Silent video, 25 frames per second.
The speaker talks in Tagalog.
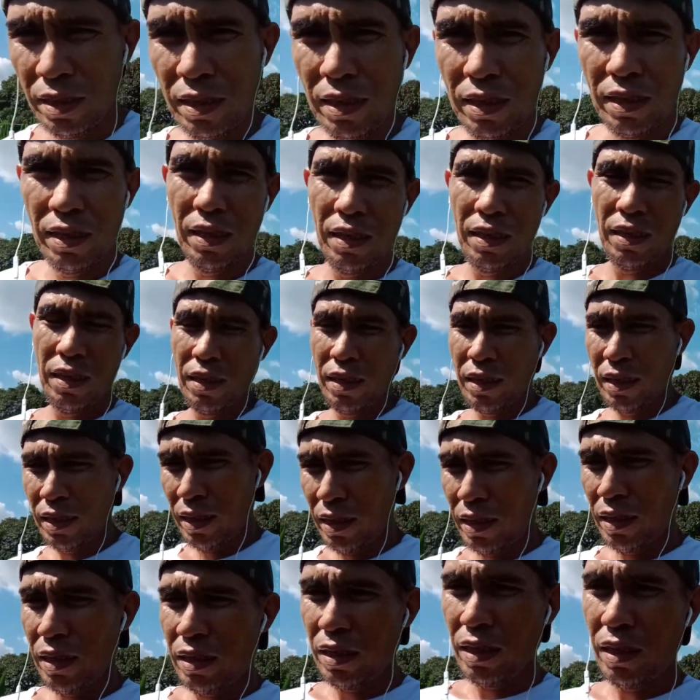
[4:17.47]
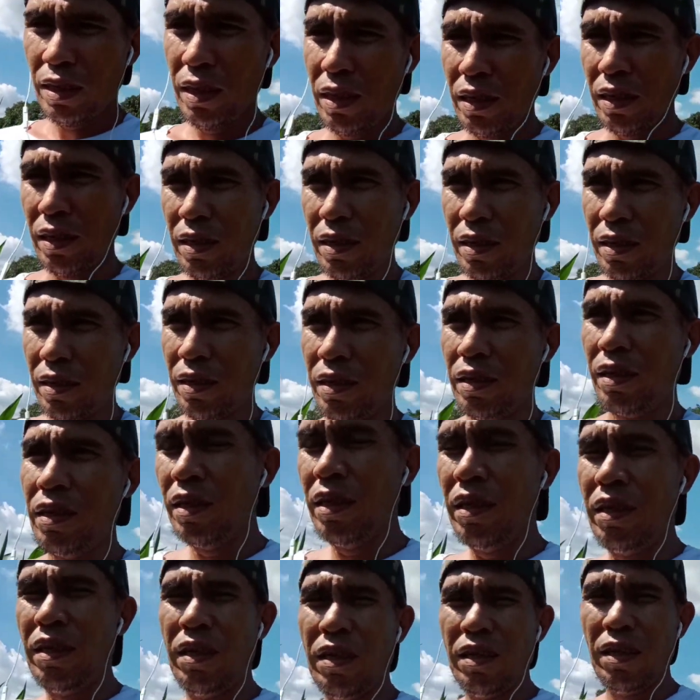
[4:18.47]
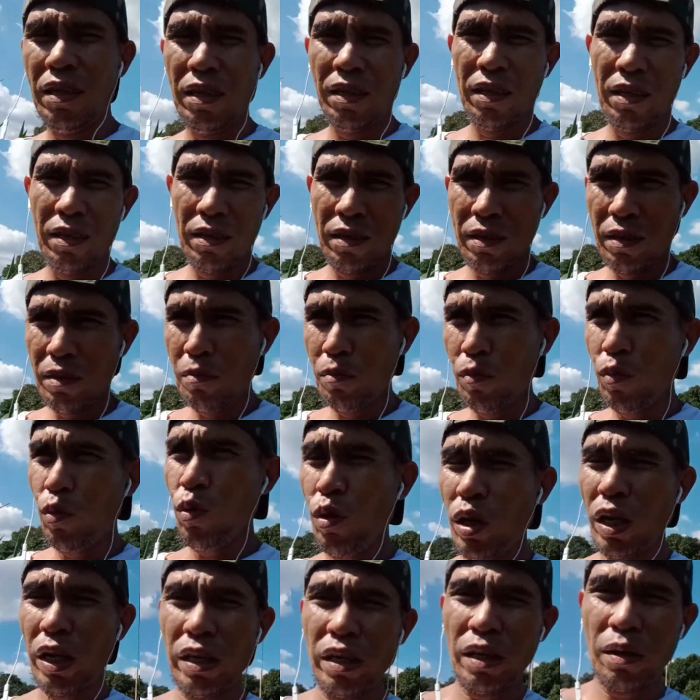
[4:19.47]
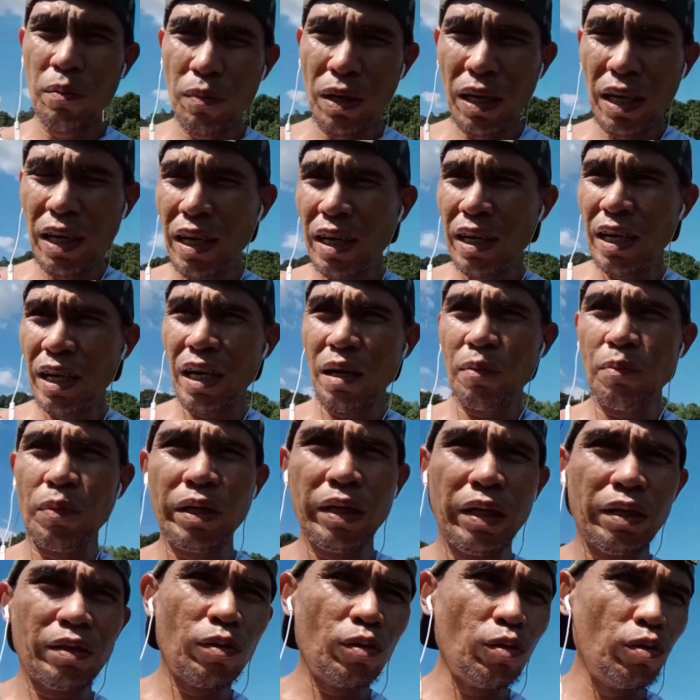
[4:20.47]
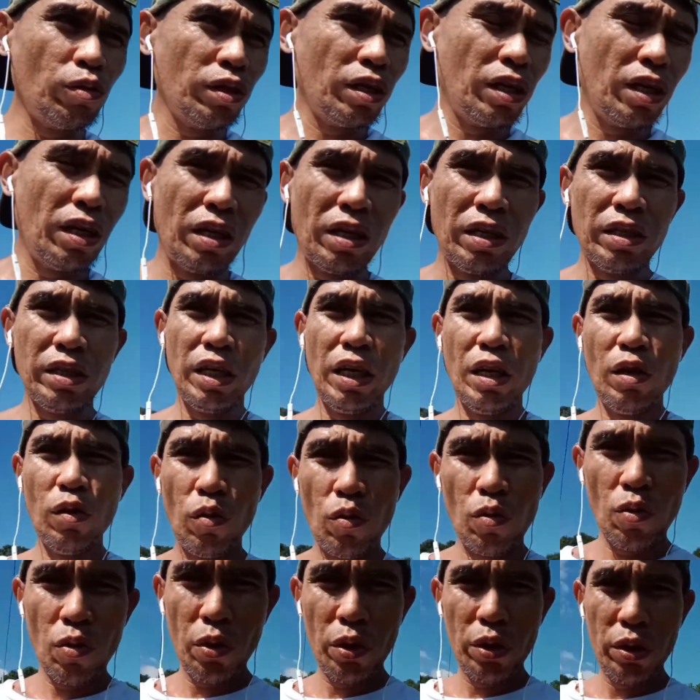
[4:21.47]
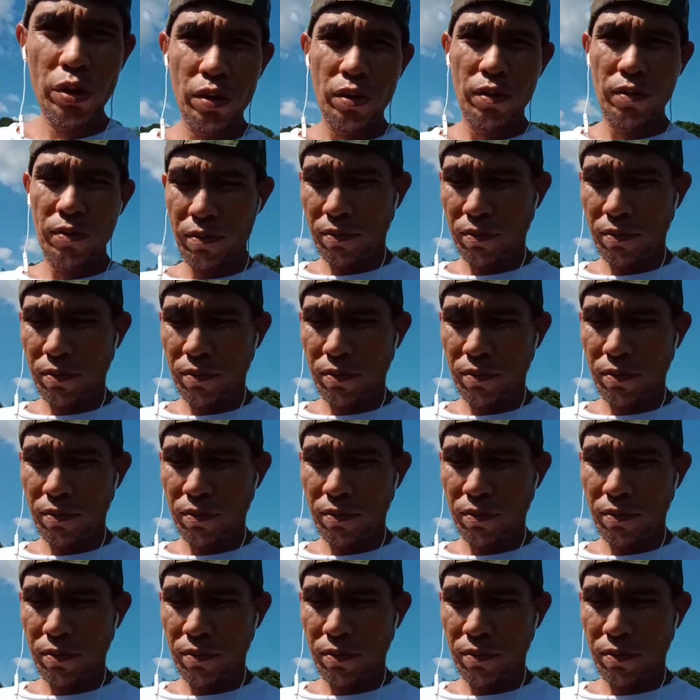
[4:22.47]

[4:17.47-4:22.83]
uh, bunga ng mga halaman ito na yellow corn.